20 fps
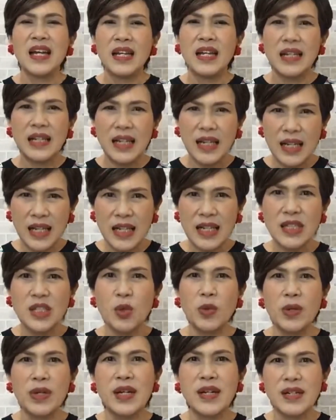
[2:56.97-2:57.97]
ดีที่
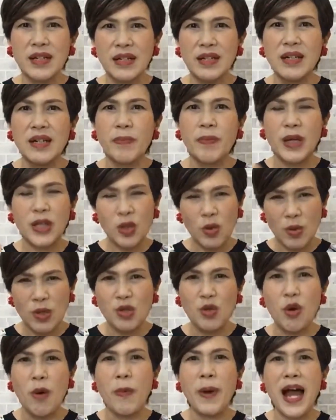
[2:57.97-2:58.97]
สุดก็คือไปตรวจ
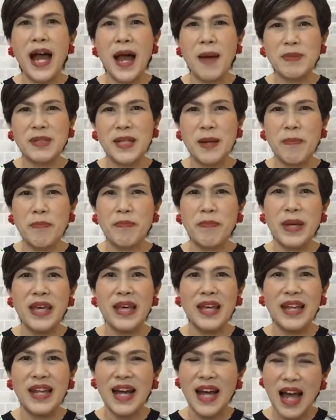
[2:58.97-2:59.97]
สุขภาพประจำปี
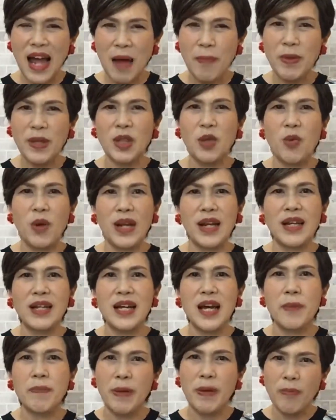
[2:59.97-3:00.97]
นะคะ ไปตรวจเลื
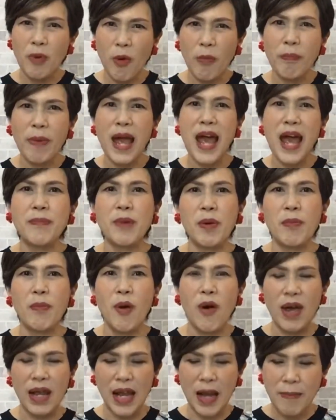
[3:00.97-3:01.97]
อดไปพบแพท
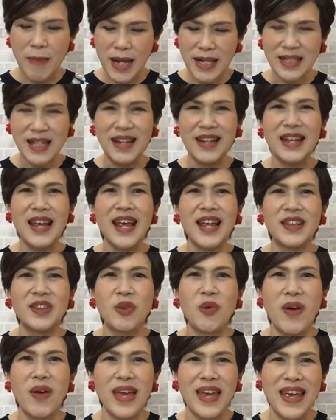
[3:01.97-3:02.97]
บ่อย ๆ และมันสังเกต
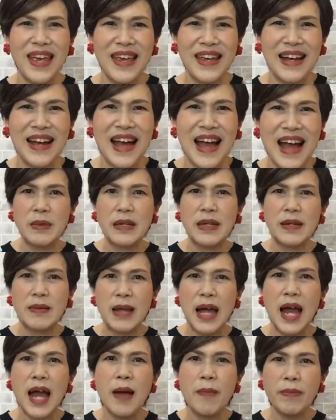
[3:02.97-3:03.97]
ตัวเองค่ะ
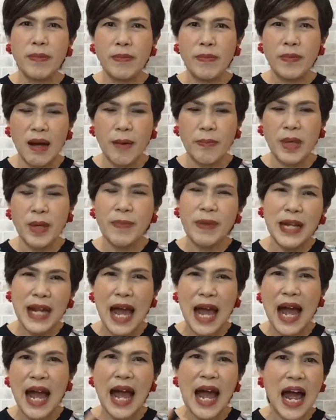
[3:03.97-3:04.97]
ถ้ามีปัญ
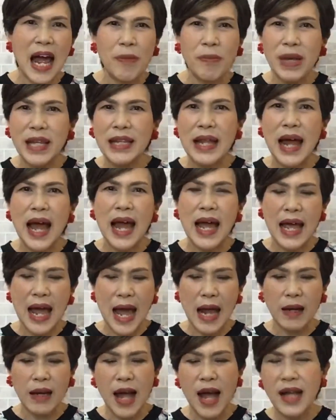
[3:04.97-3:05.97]
หาอ่านไม่ได้
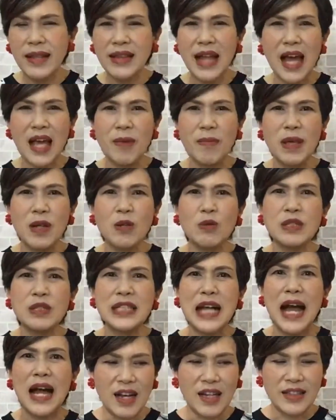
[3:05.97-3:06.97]
อ่านค่าไตไม่รู้
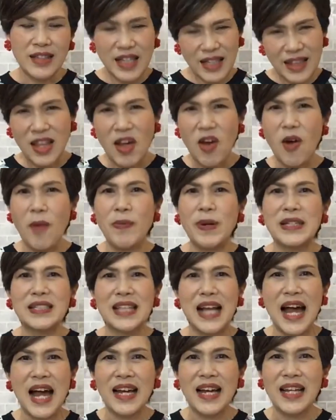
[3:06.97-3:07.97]
จักติดต่อปรึก
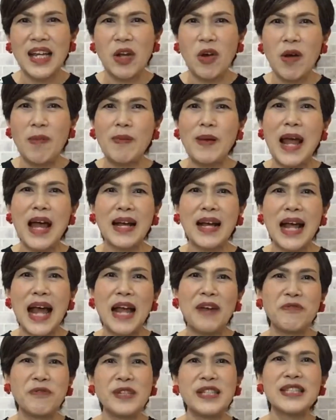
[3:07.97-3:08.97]
ษาเกี่ยวกับกา
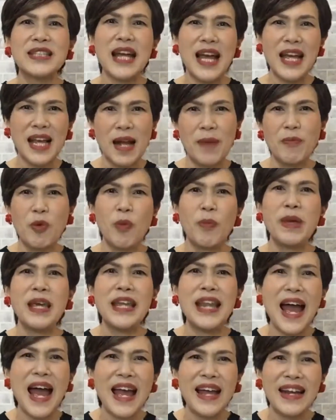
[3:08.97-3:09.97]
รฟื้นไตกับโปรบี
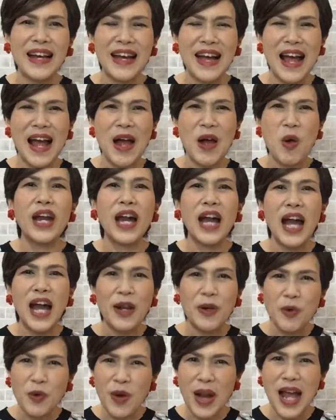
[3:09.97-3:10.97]
ได้นะคะ ถ้า
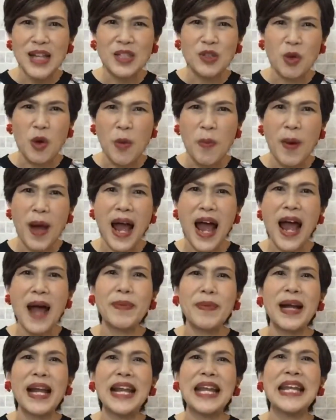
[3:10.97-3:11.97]
ดูแลสุขภาพ
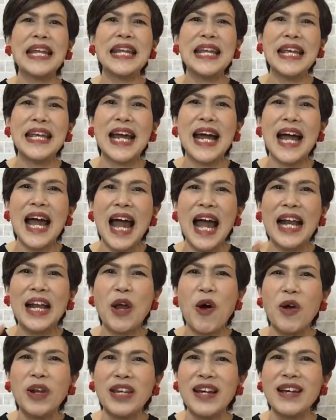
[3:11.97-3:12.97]
กันดีๆนะคะ น
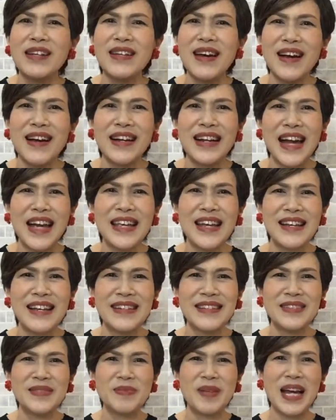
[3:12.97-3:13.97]
อนเยอะๆนะ อย่า
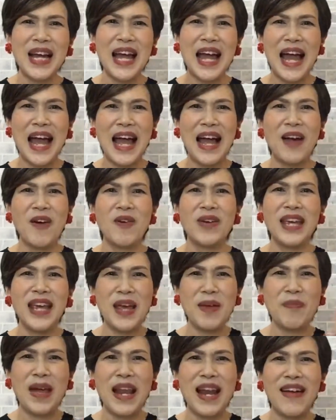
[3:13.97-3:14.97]
ลืมนะคะ โอเค
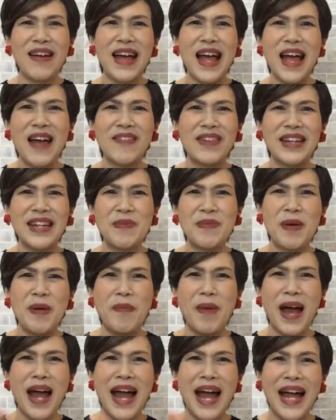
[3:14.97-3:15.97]
ไปแล้วค่ะ วันนี้บ๊าย
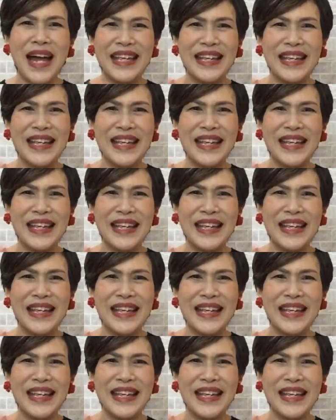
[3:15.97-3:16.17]
บาย